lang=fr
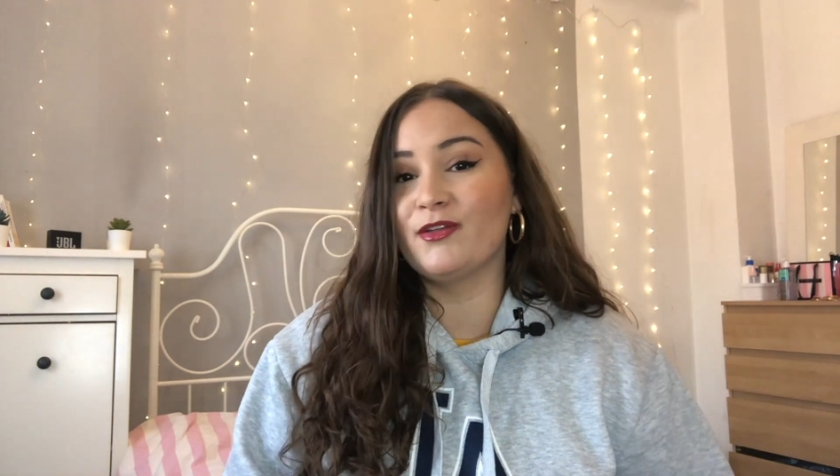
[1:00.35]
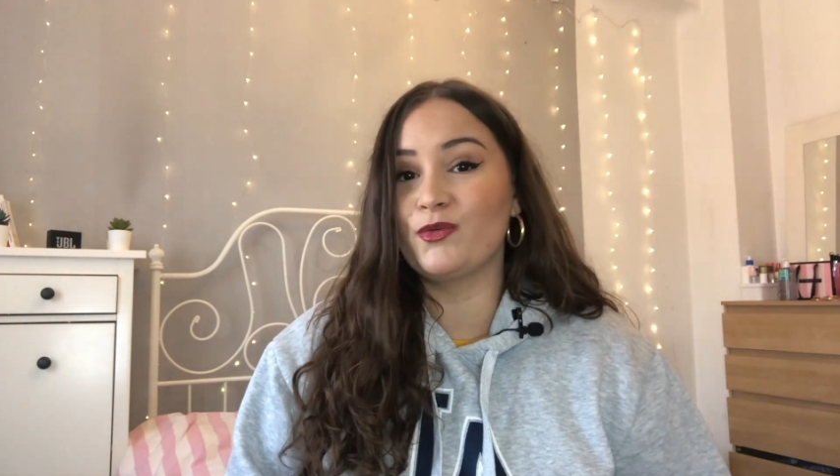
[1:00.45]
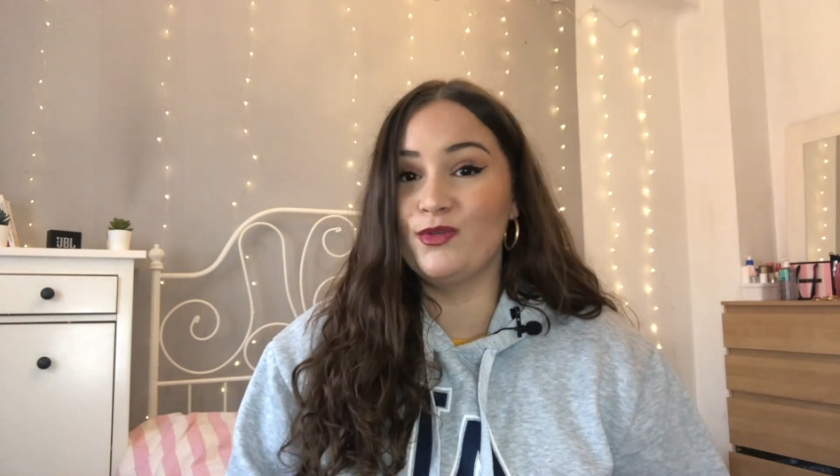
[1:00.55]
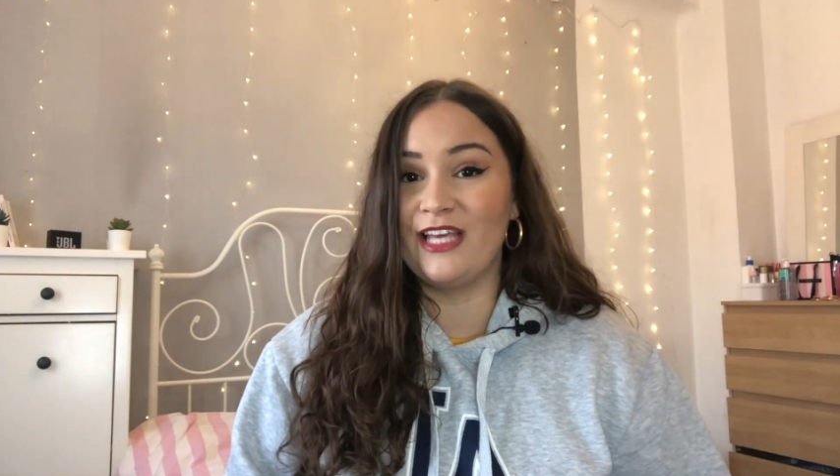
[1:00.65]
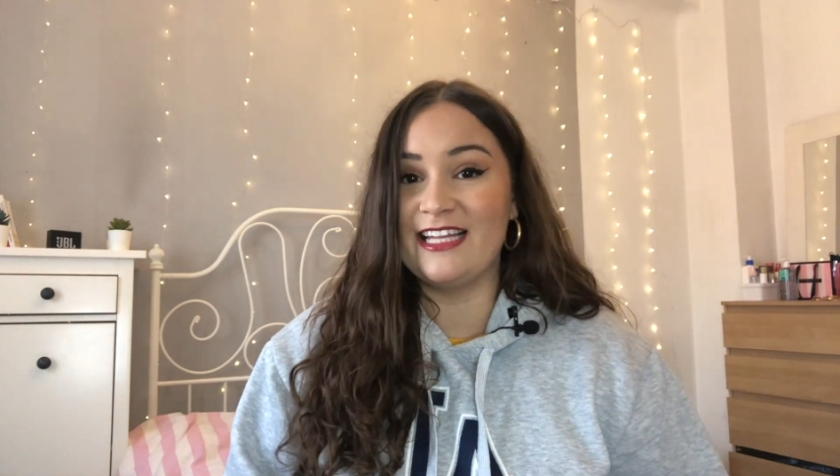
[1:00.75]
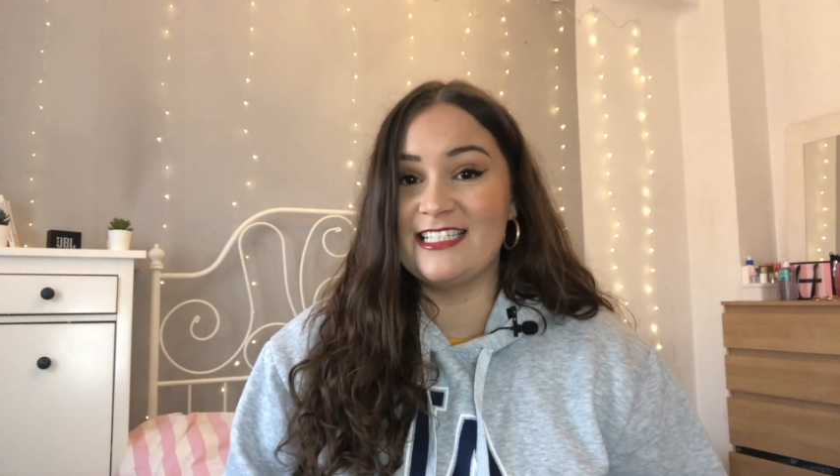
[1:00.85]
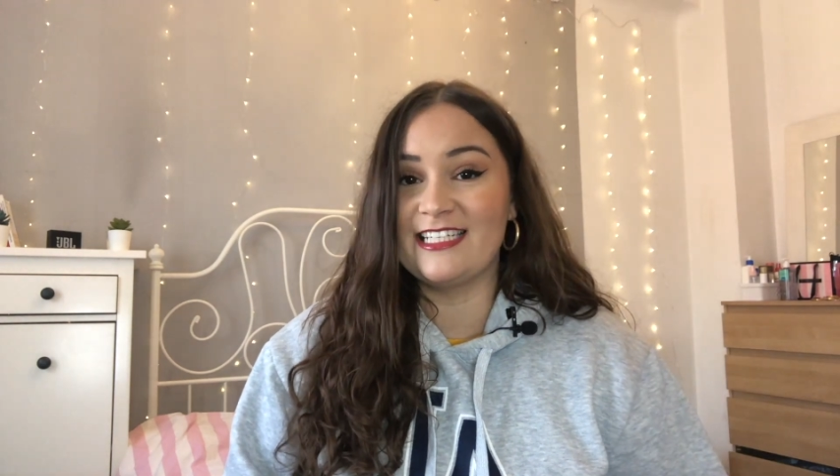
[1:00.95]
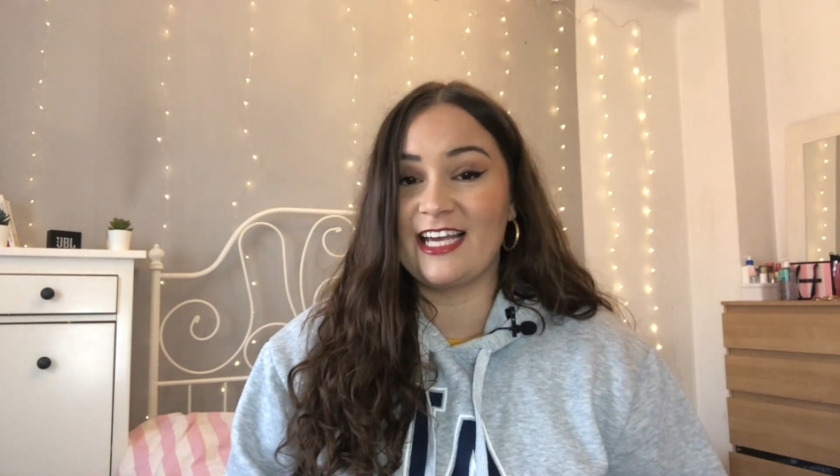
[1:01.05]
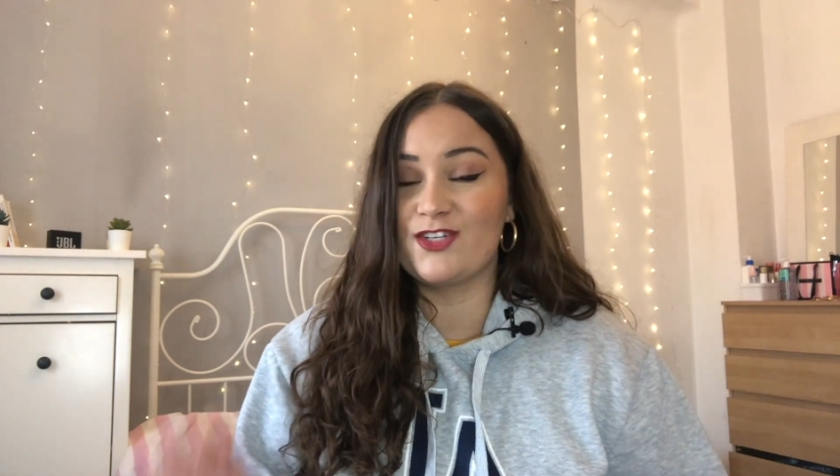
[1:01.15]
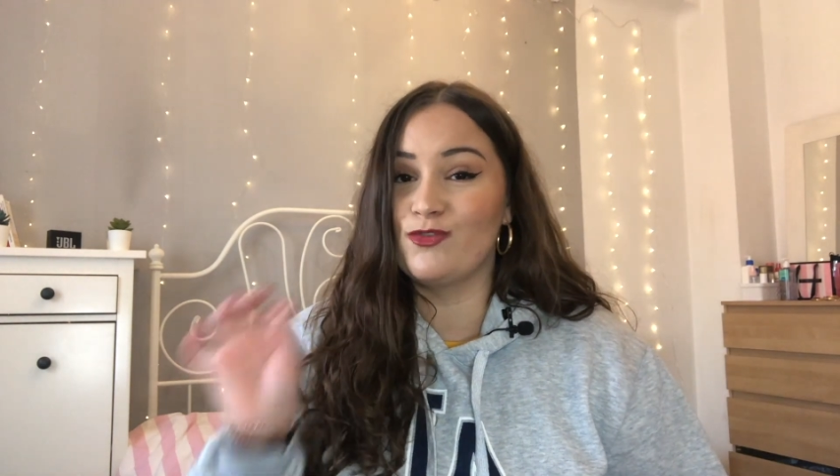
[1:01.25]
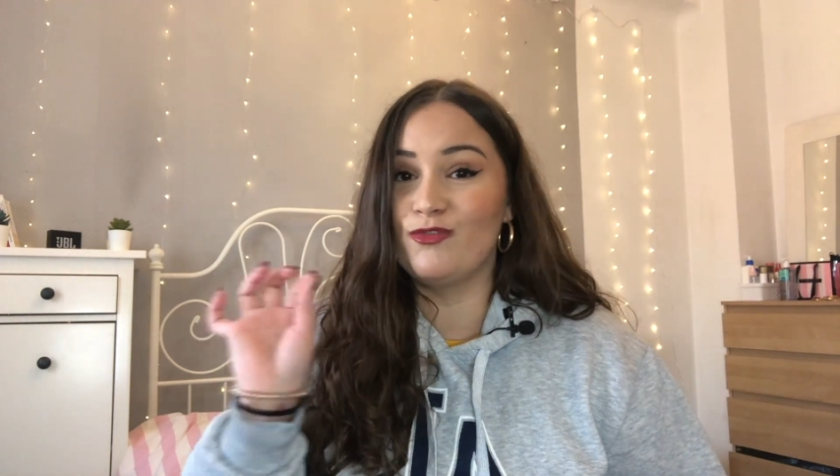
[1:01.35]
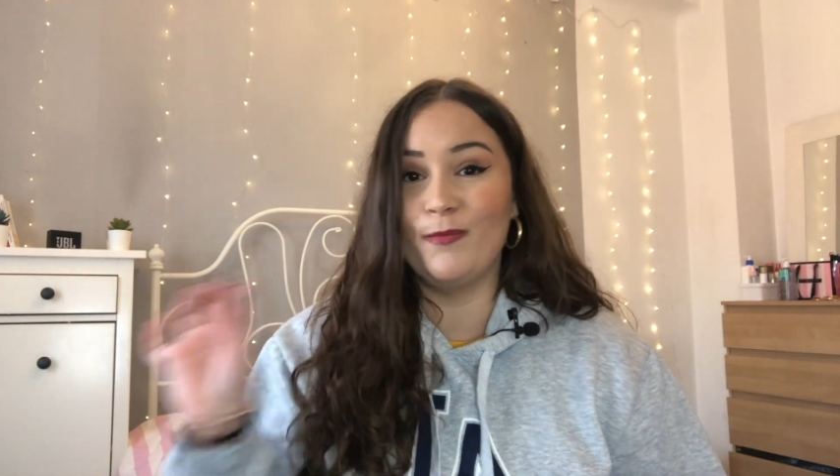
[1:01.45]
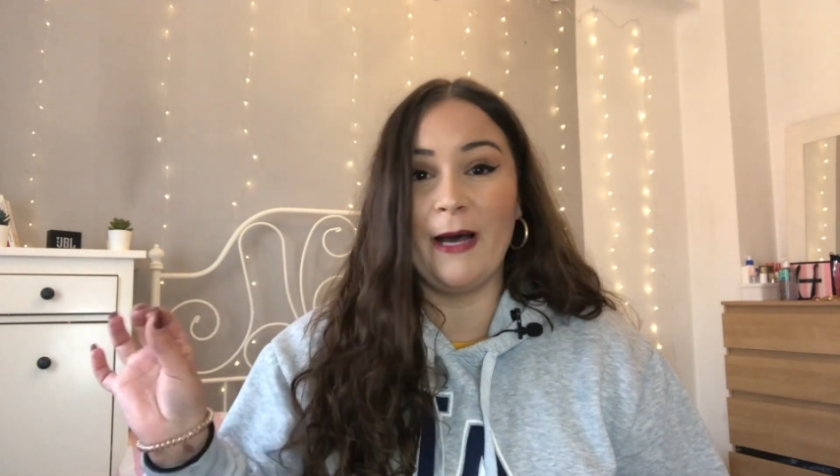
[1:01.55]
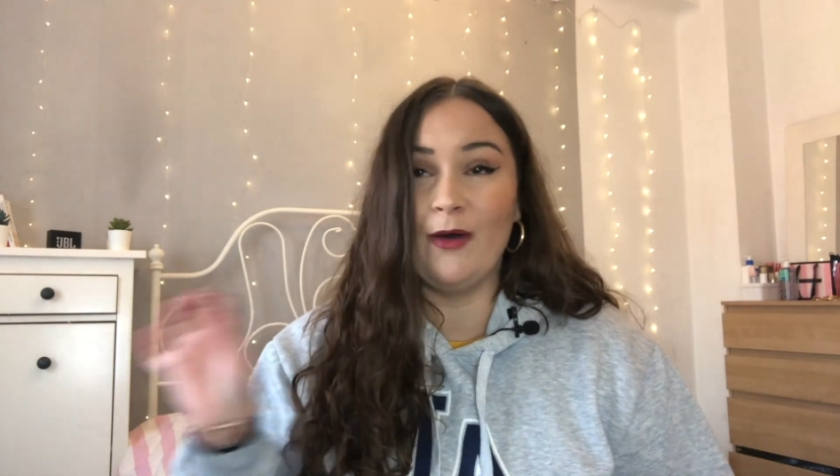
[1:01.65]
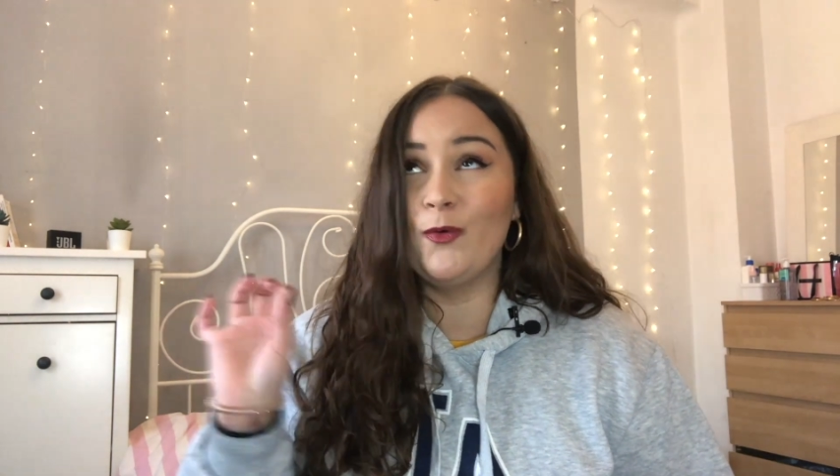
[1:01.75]
trucs à dire et je ne veux
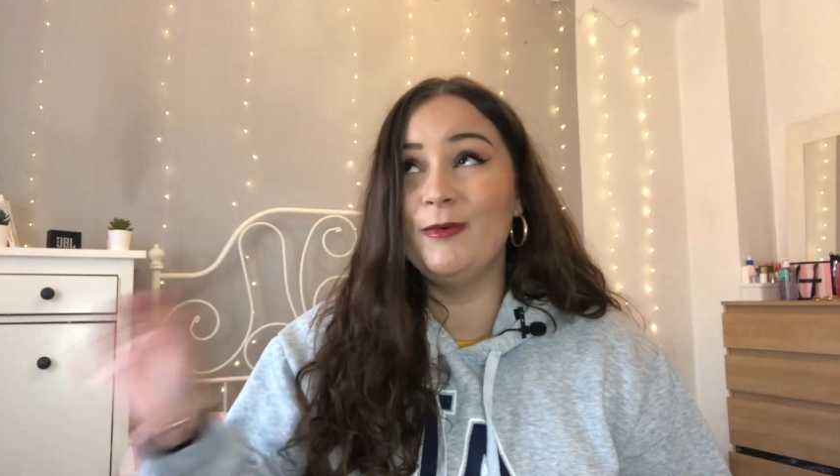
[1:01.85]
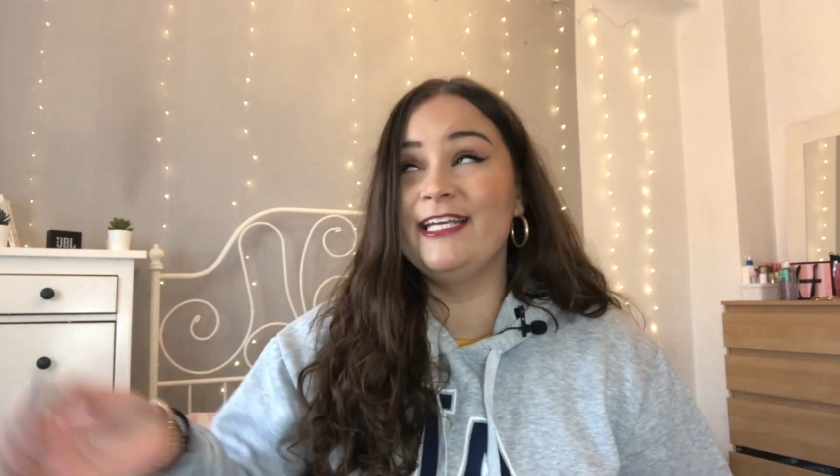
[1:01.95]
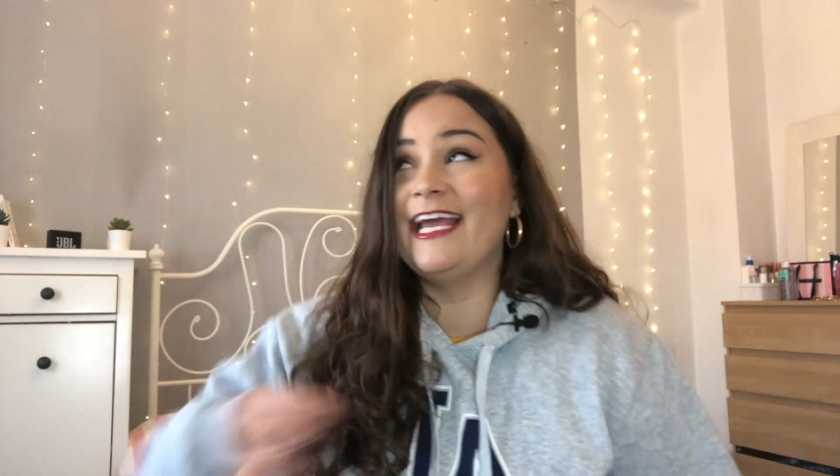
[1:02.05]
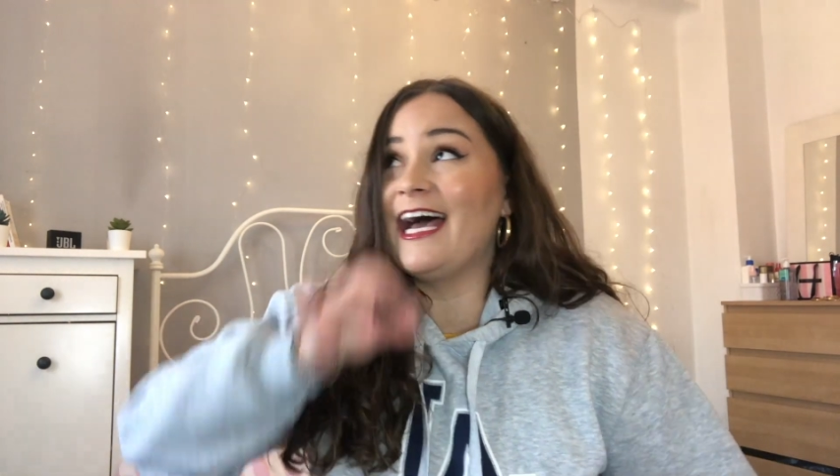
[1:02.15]
pas oublier